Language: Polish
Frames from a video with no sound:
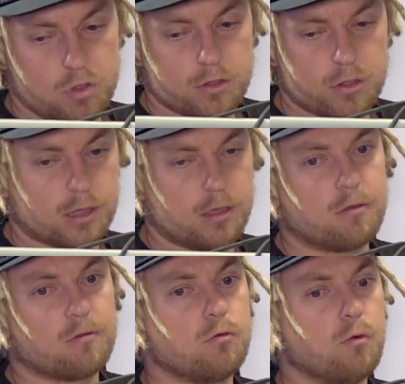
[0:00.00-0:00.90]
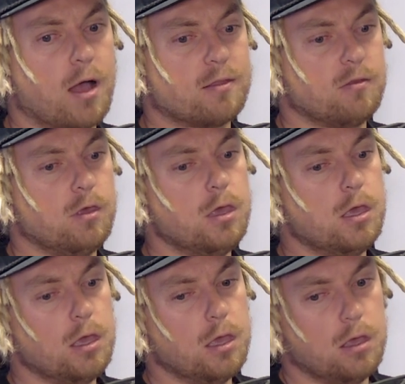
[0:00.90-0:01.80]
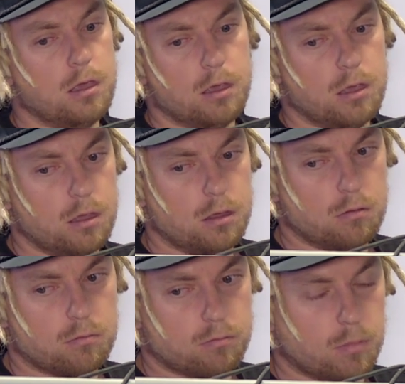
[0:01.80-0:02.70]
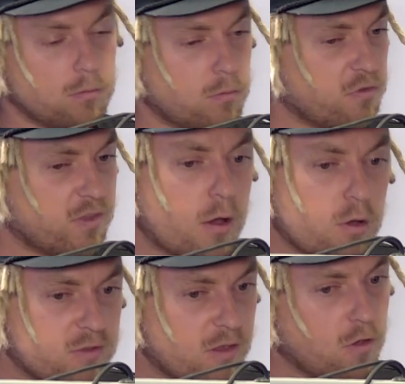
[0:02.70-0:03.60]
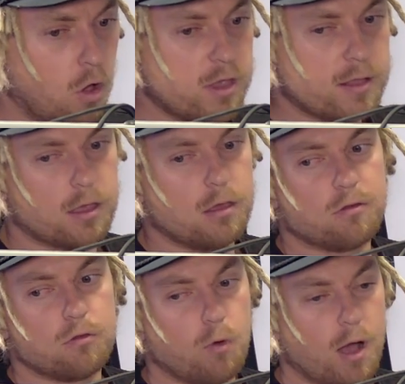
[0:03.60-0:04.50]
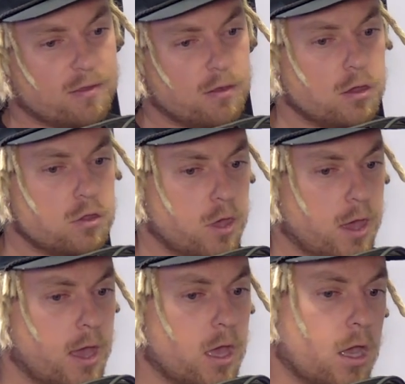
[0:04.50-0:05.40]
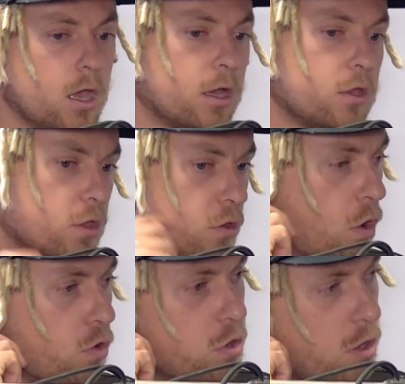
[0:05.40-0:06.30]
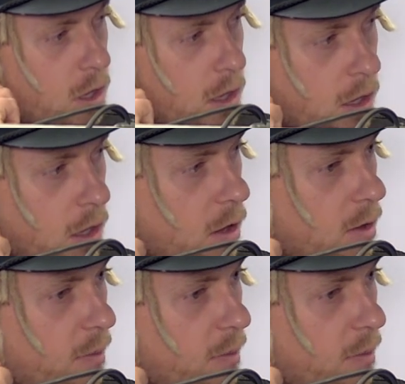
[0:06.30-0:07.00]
że takich sytuacji w całym sezonie, takich sytuacji, gdzie, gdzie dochodzi na